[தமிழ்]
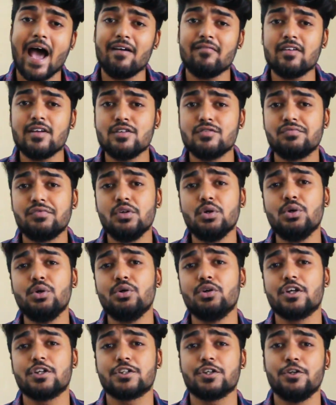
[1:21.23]
ஆவரேஜ் வியூ
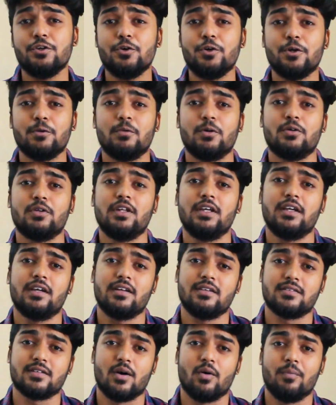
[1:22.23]
டியூரேஷன் யூடியூப்பில் வந்து
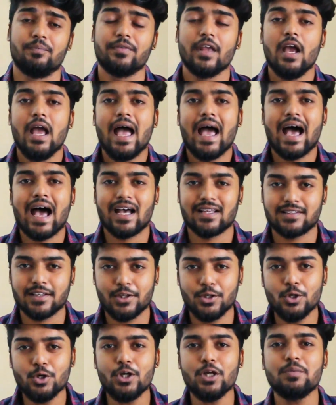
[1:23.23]
இன்க்ரீஸ் ஆகும் ஆஸ்
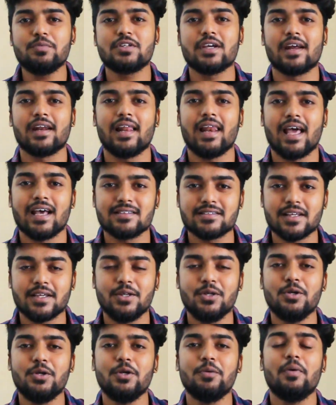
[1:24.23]
அ யூடியூப் சேனல் ஆஸ்
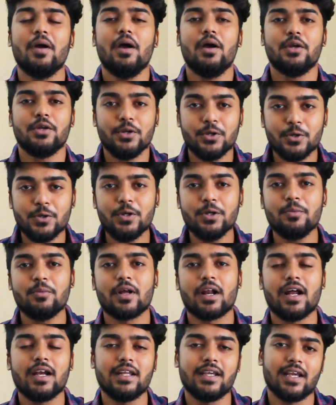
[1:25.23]
அ யூடியூப்
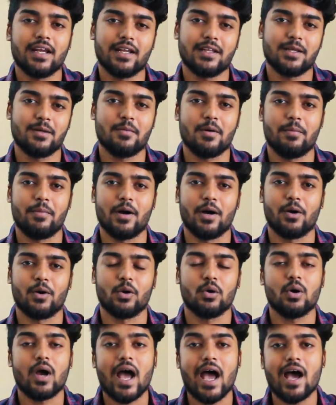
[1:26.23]
யூடியூபராக நீங்கள் என்ன தெரியுமா
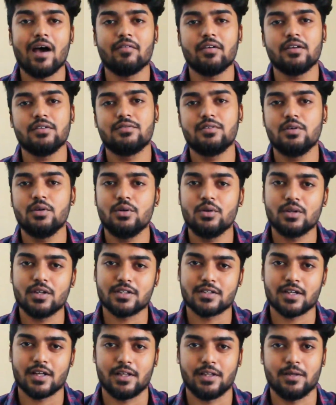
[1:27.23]
பார்க்கணும் ஆவரேஜ் வியூ
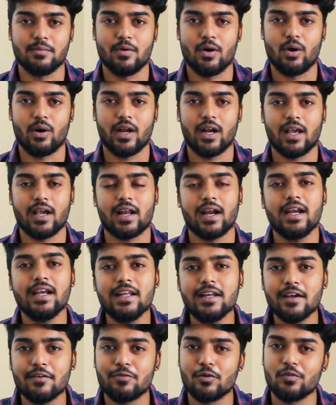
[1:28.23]
டியூரேஷன் அதிகமாகணும் ஏன்னா
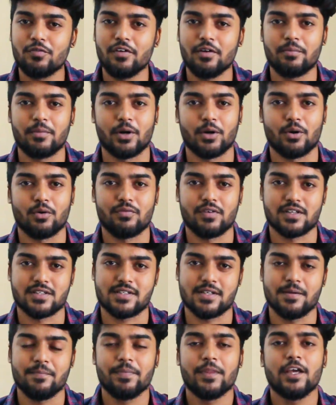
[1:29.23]
க்ரைட்டீரியா ஃபுல்ஃபில் பண்ணணும்
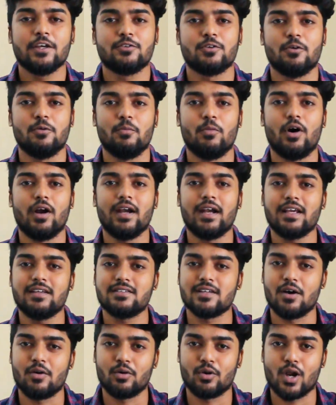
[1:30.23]
ஃபஸ்ட்டு ஸோ
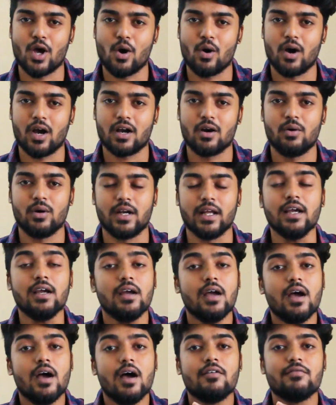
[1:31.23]
மானிட்டைஸ் ஆகணும்னா அவங்க அக்கௌண்ட்டு
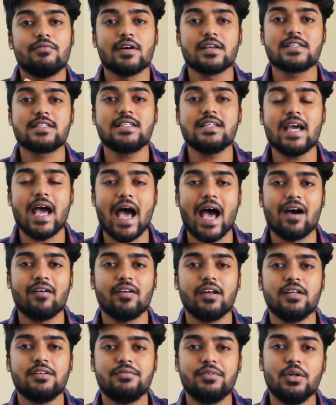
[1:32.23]
ஃபஸ்ட்டு
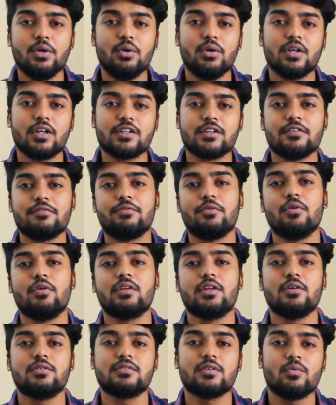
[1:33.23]
ஆவரேஜ் வியூ டியூரேஷன்
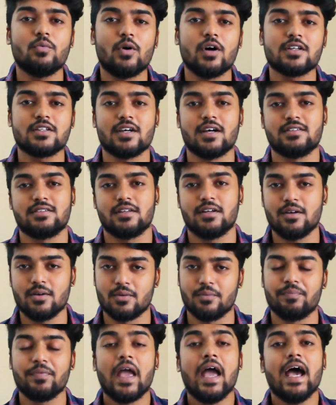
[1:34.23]
ஃபோர் தௌசண்ட் வாட்ச் ஹவர்ஸ்
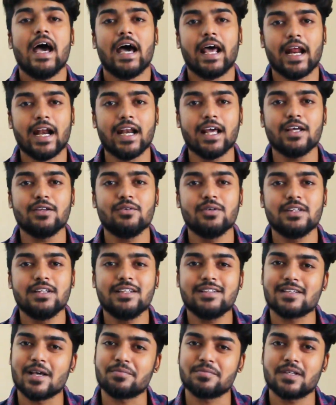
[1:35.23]
இருக்கணும் ரெண்டாவது
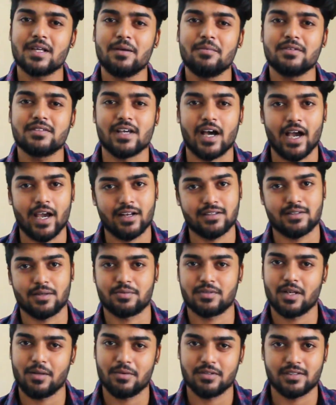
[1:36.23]
வந்து சப்ஸ்கிரைபர்ஸ் ஆயிரம்
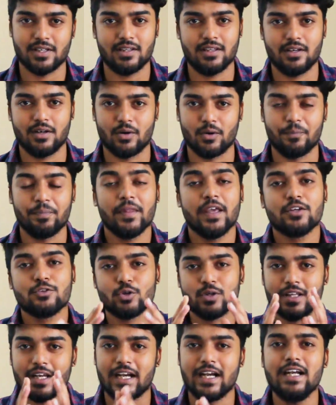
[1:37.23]
சப்ஸ்கிரைபர்ஸாவது இருக்கணும்
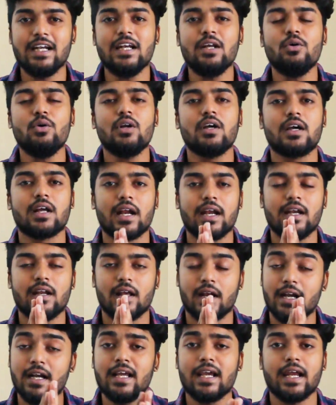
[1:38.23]
ஸோ இந்த ரெண்டு ஒரு க்ரை
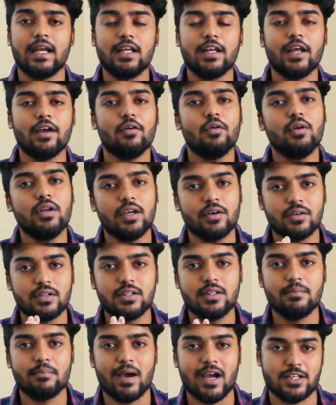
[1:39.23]
ரெண்டு க்ரைட்டீரியாவும் நீங்கள்
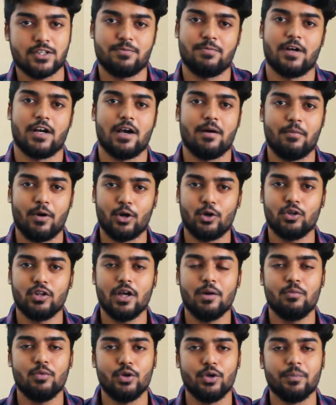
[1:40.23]
வந்து மேட்ச் பண்ணால்
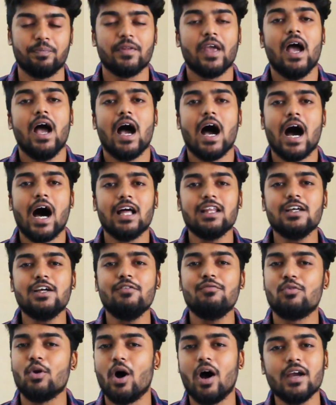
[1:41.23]
மட்டும்தான் முடியும்
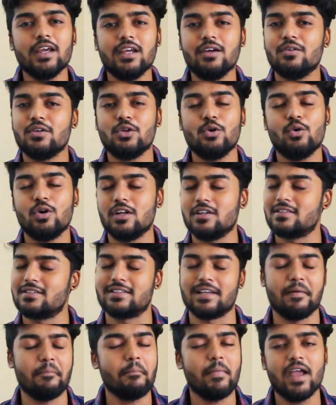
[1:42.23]
அதுக்கு பிளாகிங் வந்து உங்களுக்கு
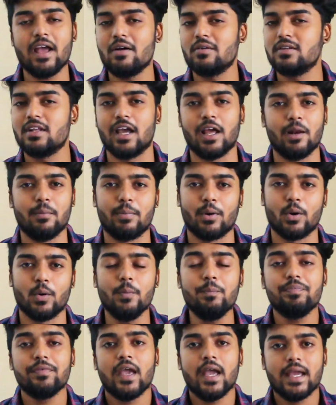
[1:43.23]
செம்மையாக வந்து ஹெல்ப்
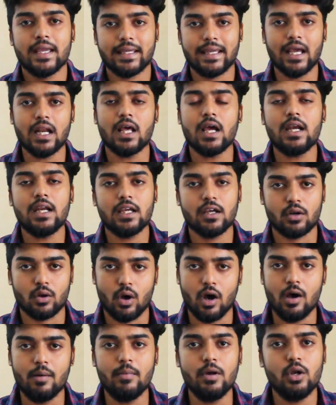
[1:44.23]
பண்ணும் ஏன்னா நீங்கள்
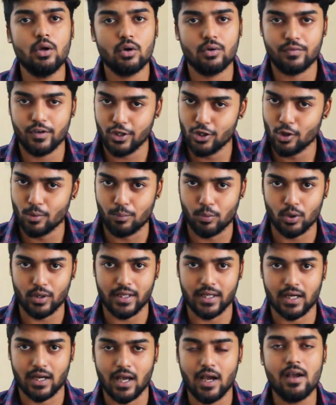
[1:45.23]
நார்மல் ஒரு வீடியோ
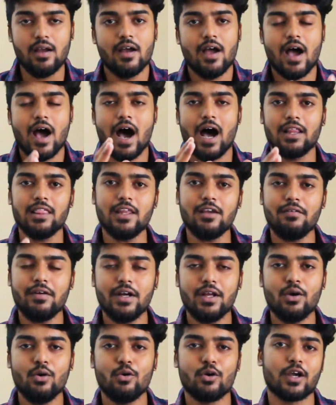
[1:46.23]
போட்டிங்கன்னா அந்த
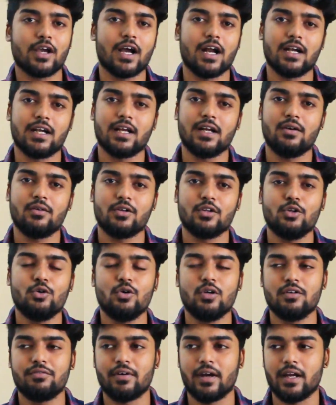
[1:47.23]
வீடியோவோட கண்டென்ட்
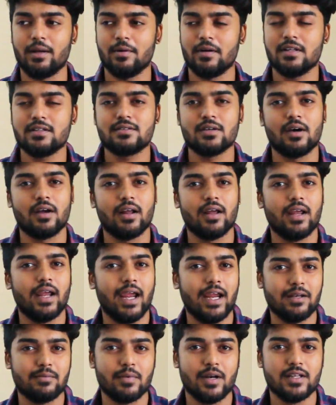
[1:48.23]
வந்து ஒரு ஃபைவ் மினிட்ஸ் ஆர்
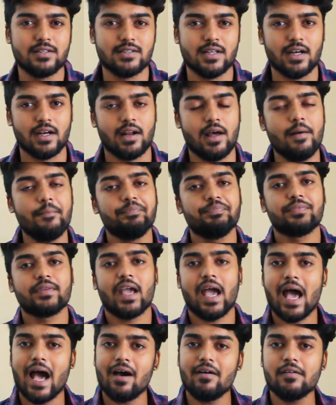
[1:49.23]
எயிட் மினிட்ஸ் இருக்குன்னா
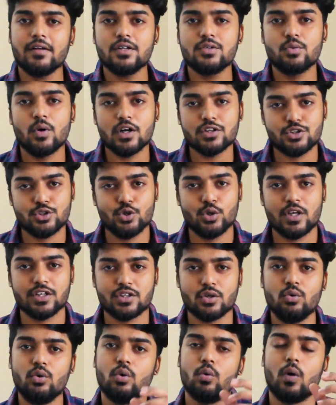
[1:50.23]
ஆவரேஜ் வாட்ச்
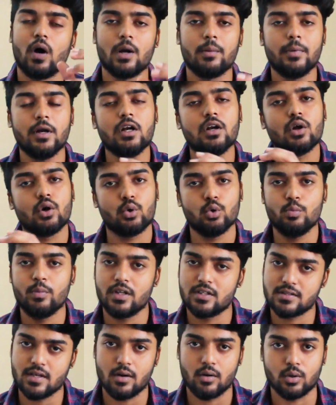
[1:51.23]
டியூரேஷன் ஒரு ஒன் மினிட் ஆர் டூ
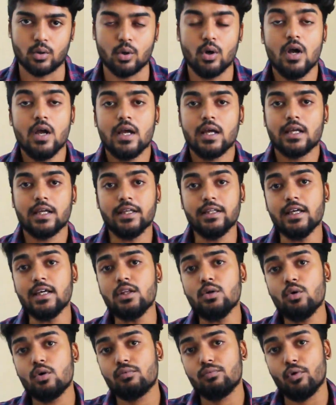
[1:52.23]
மினிட் தான் வரும் இதே
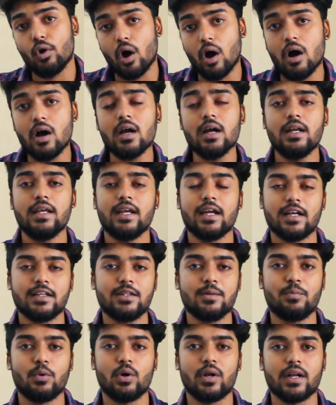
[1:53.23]
இது ஒரு பிளாகை நீங்கள்
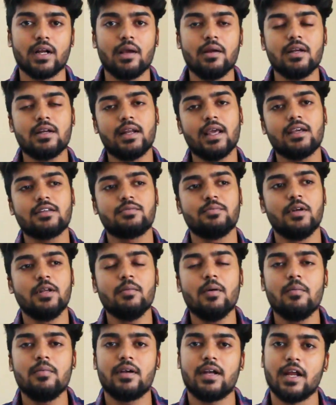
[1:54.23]
எடுத்து போட்டிங்கன்னா இட் டேக்ஸ்
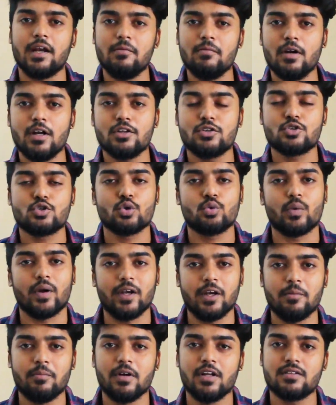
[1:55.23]
மினிமம் டென் மினிட்ஸ் டு
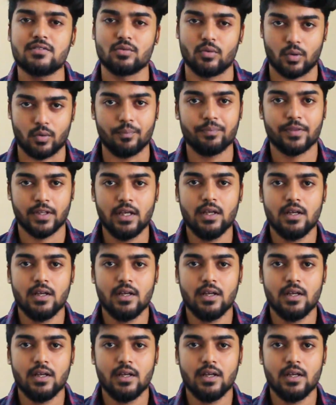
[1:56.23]
டுவெண்ட்டி மினிட்ஸ் வரும்